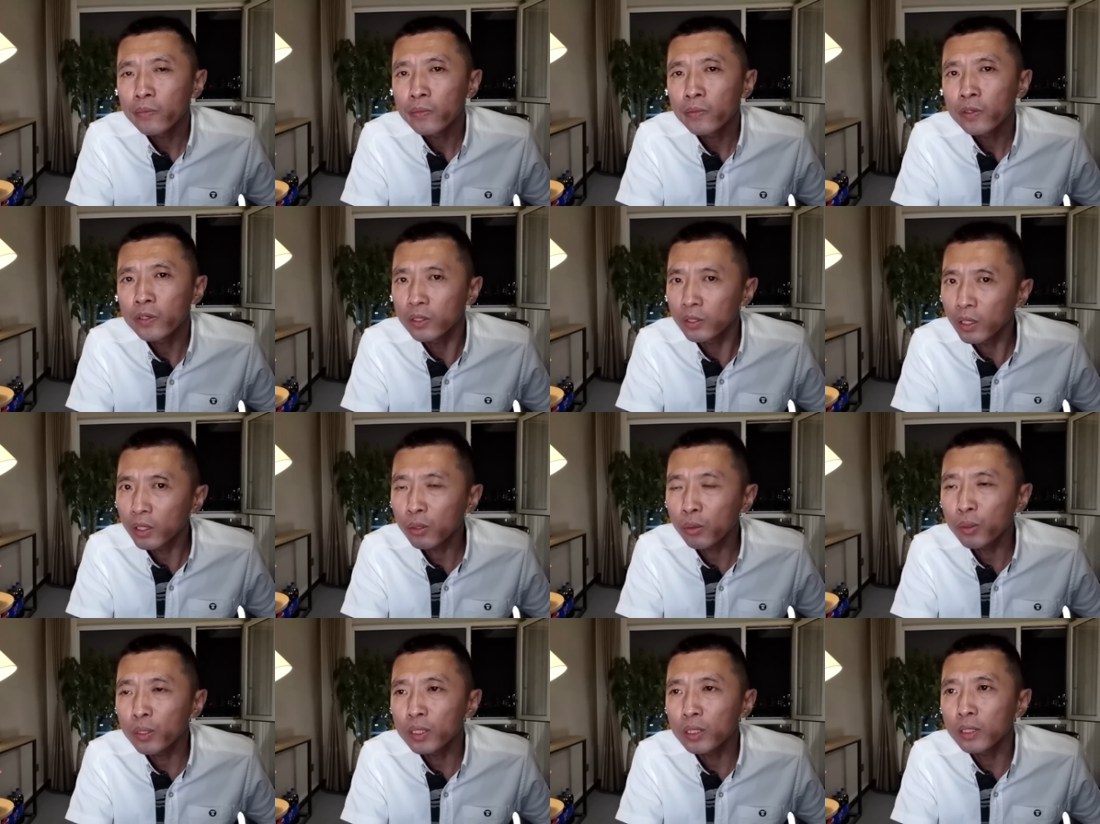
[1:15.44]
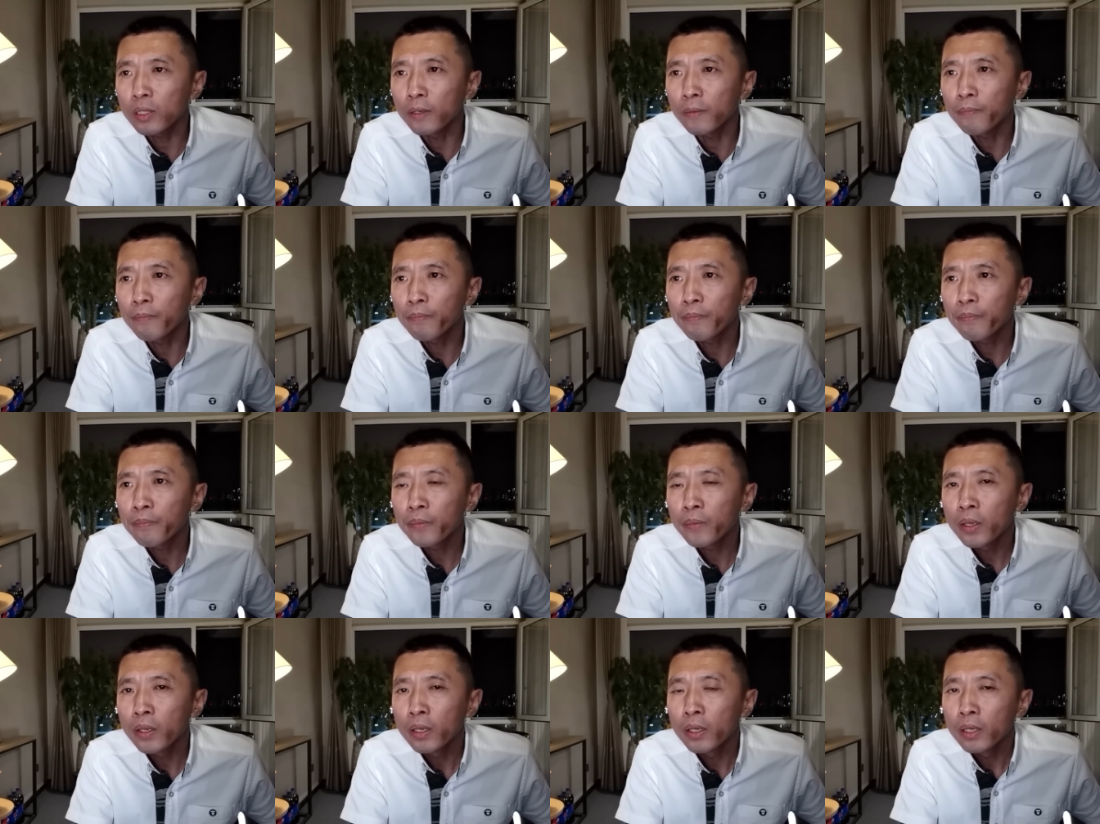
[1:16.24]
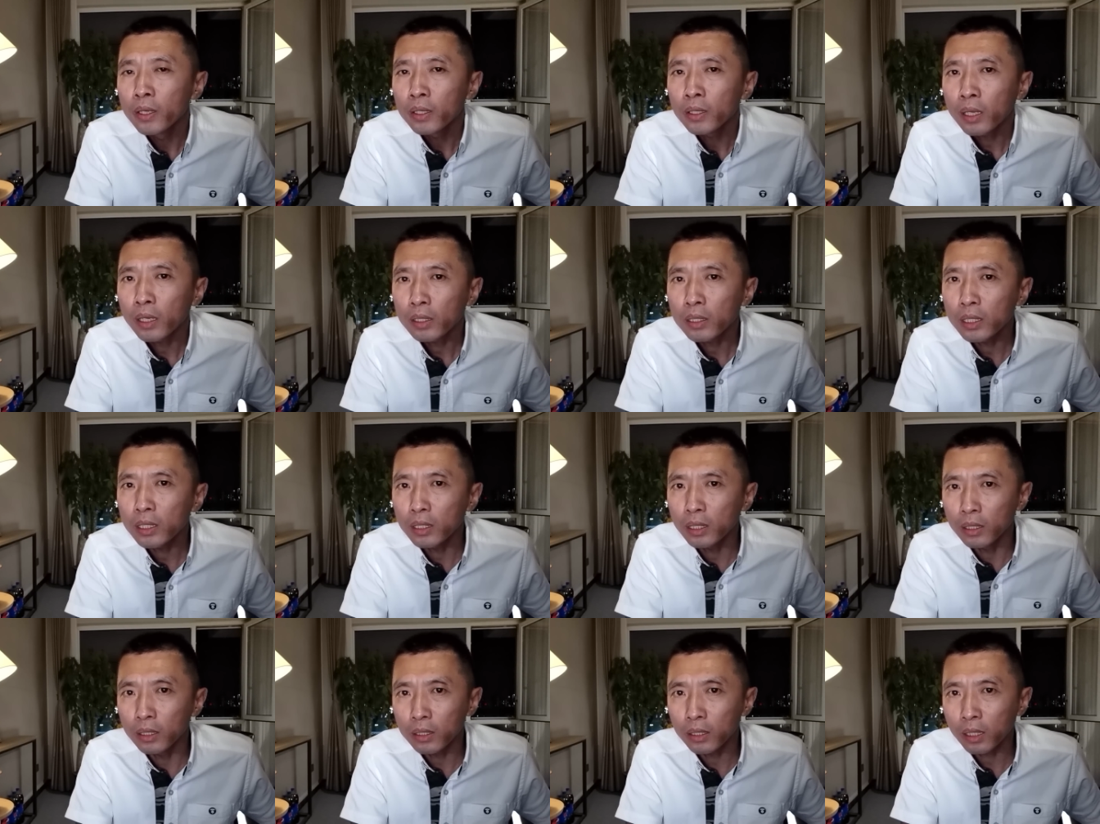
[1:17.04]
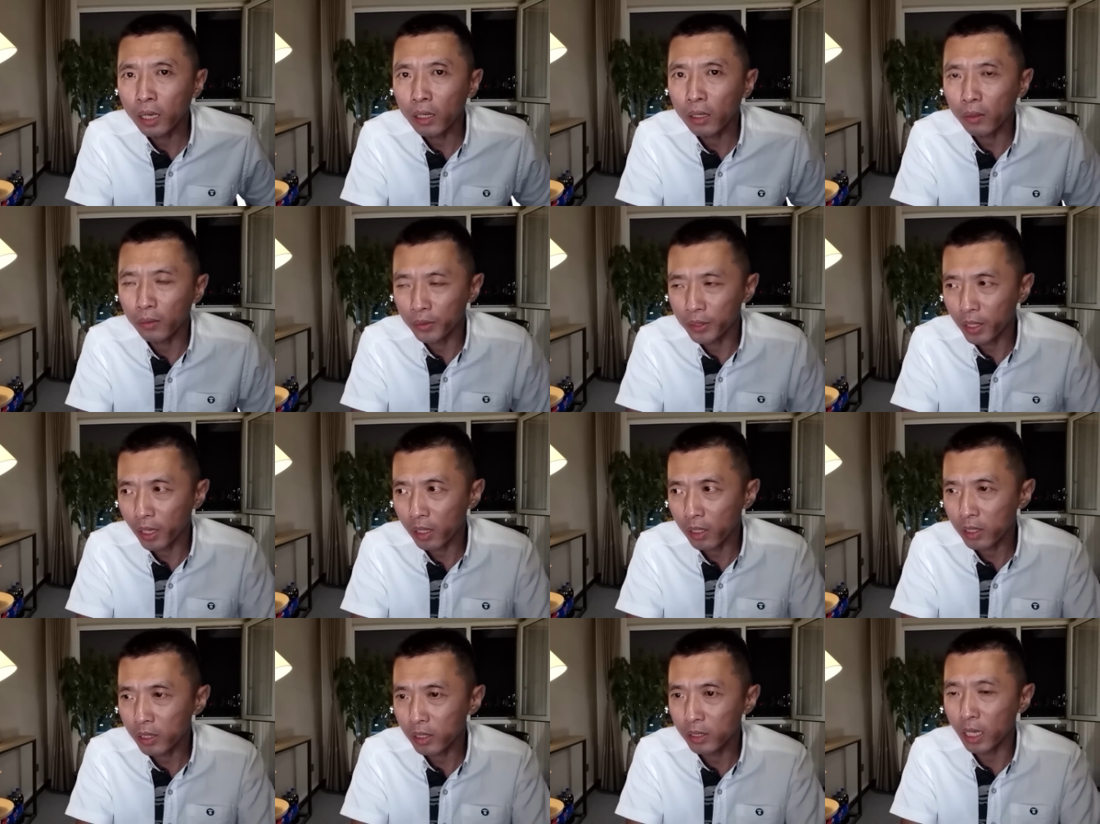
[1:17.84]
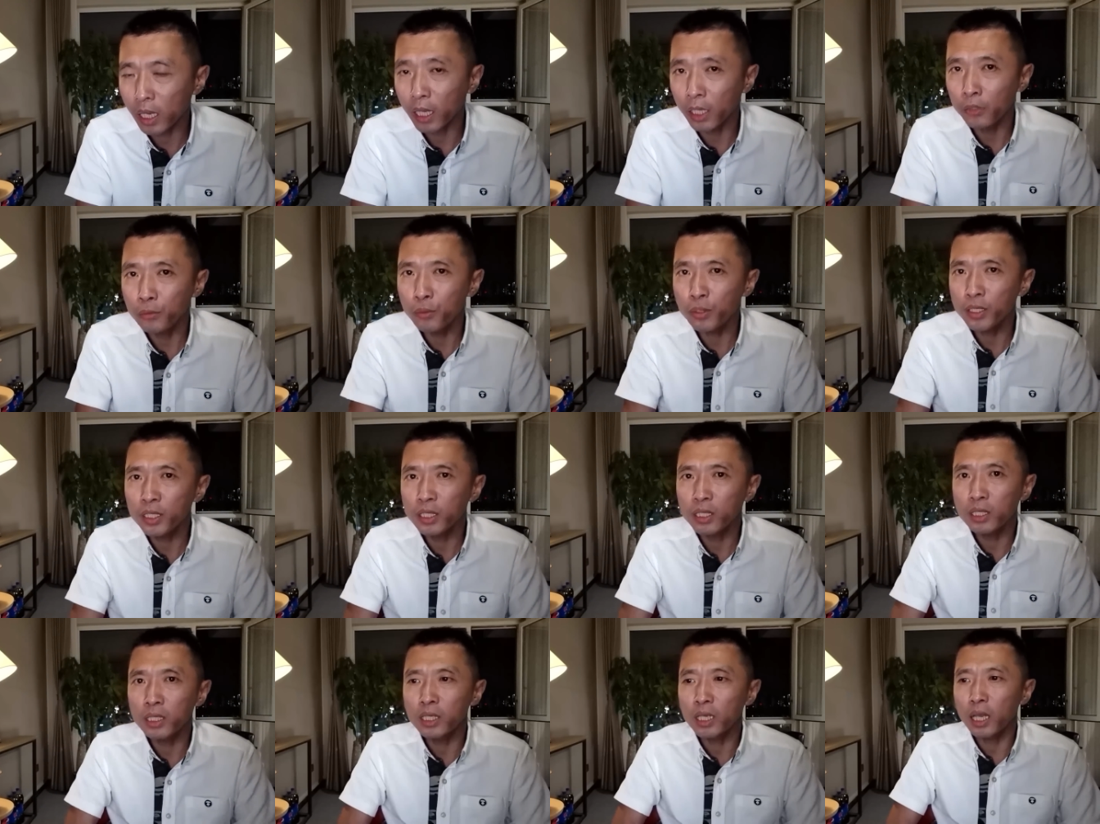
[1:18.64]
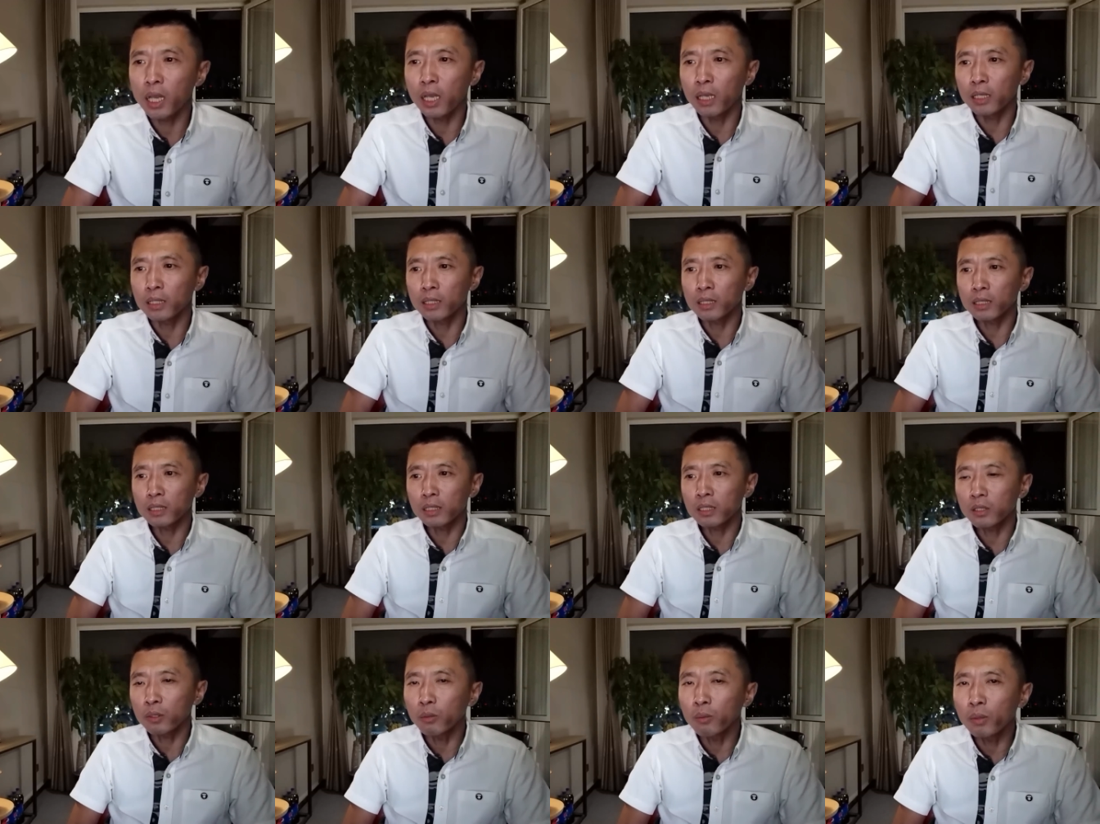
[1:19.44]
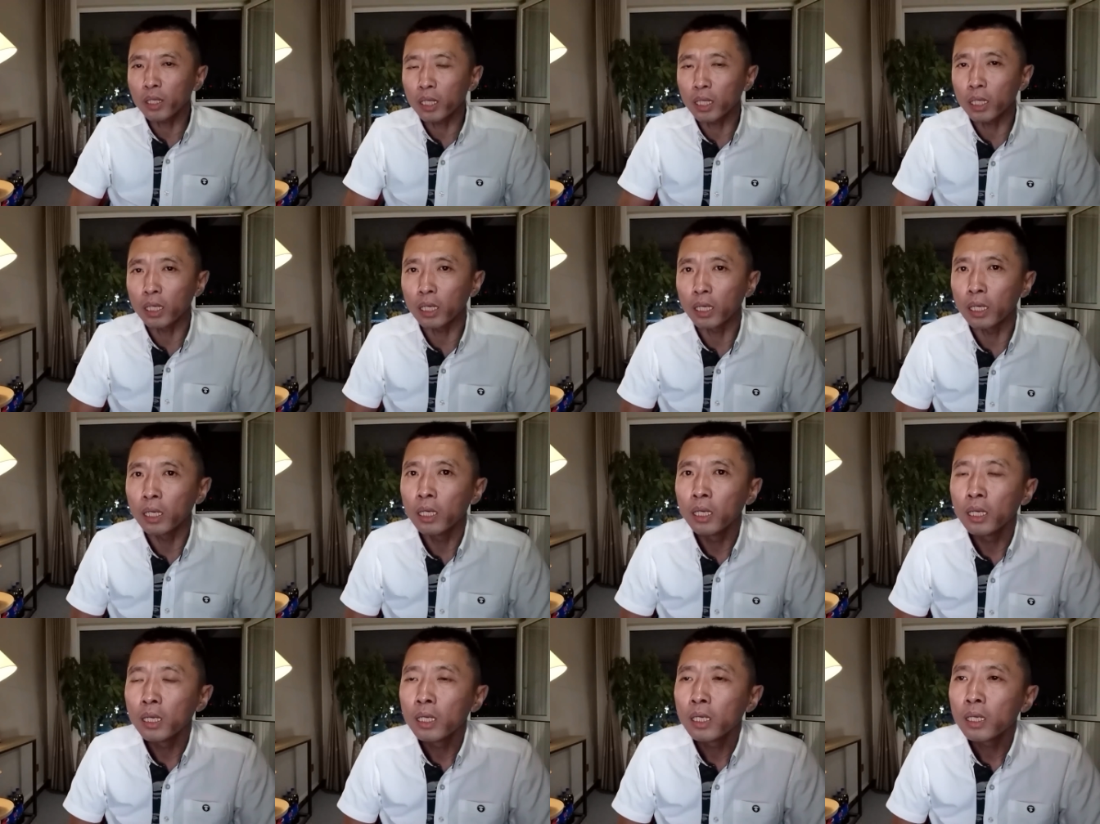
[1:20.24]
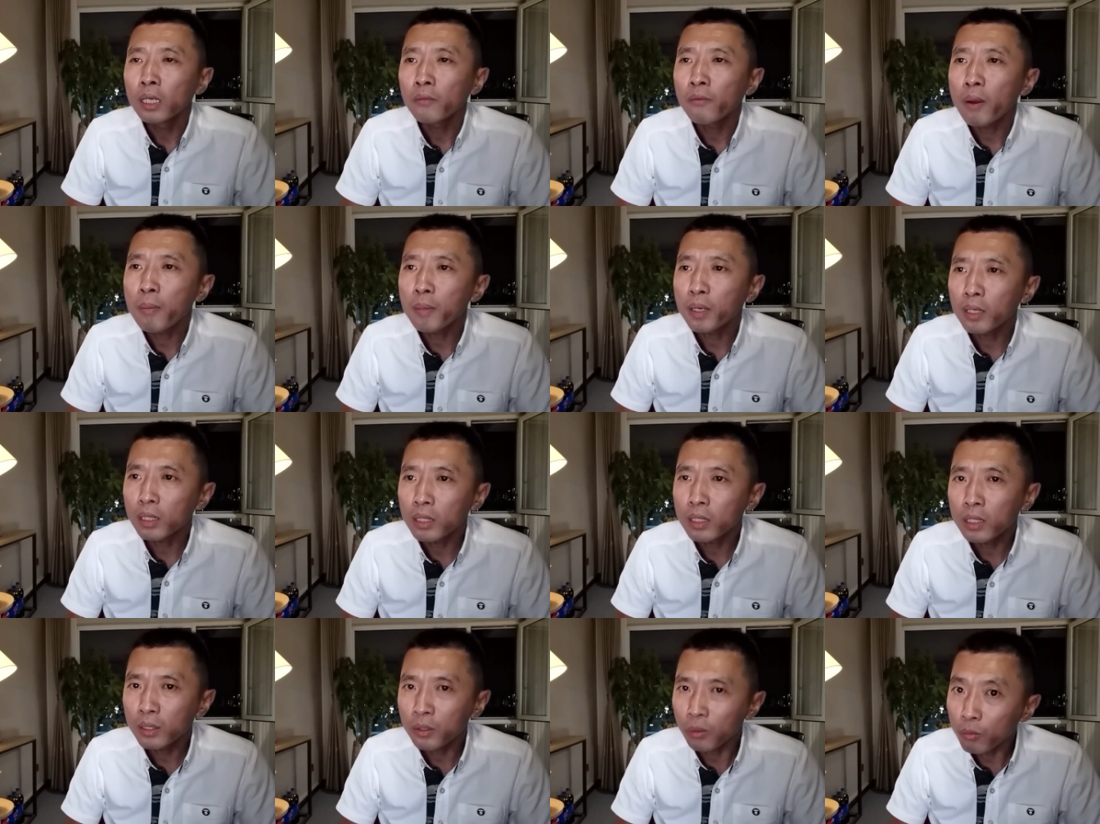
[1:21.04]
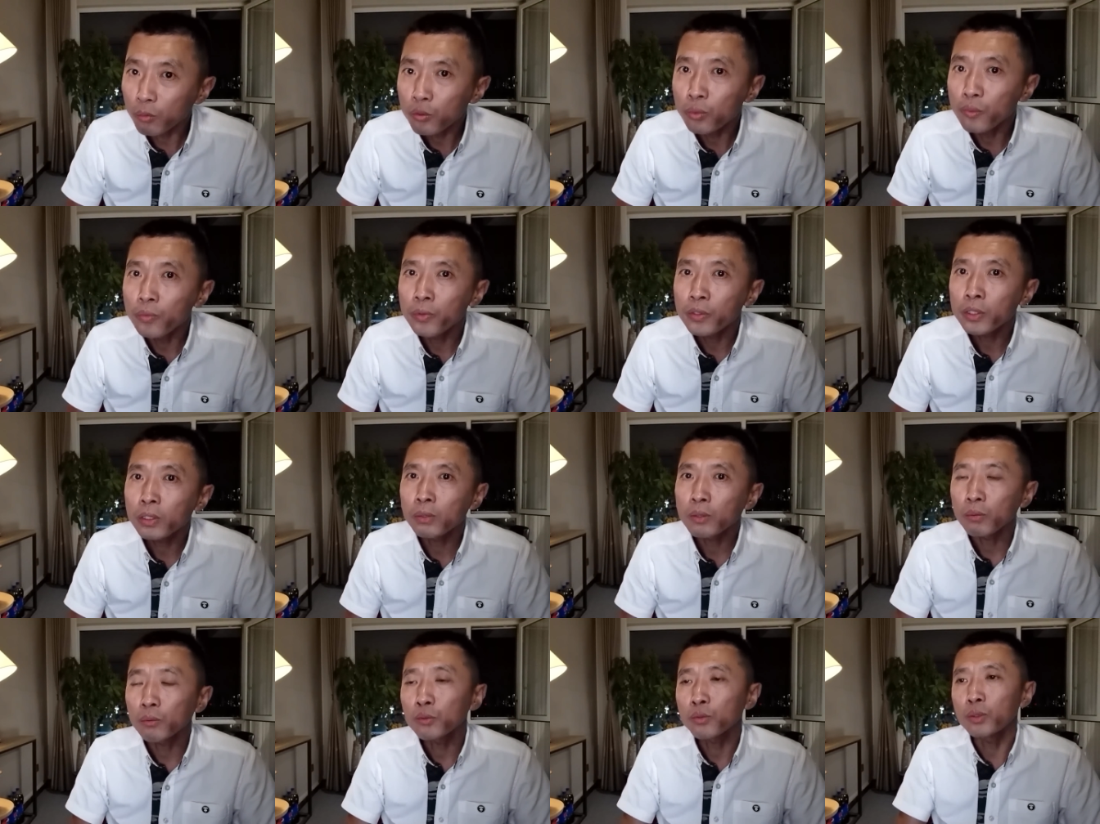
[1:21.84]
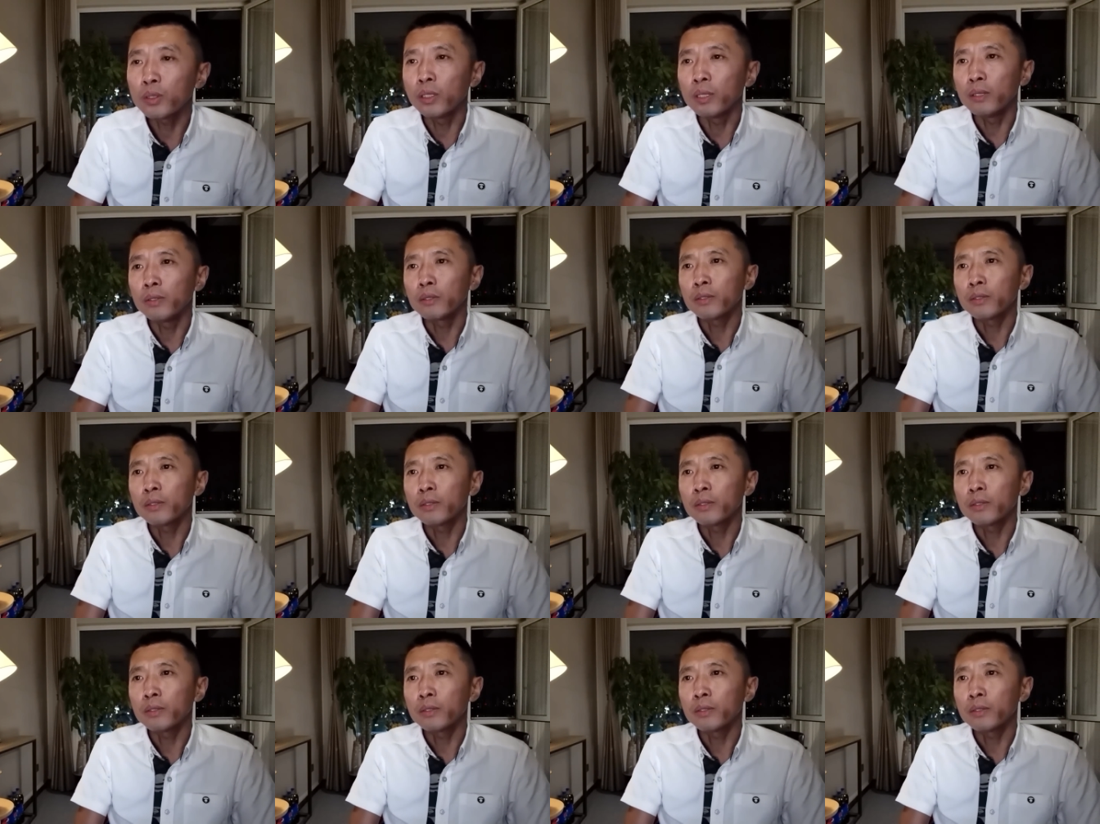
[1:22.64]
只能推测。他这个人，他老家是在岳西县四十公里外面的一个农村，是个农村人。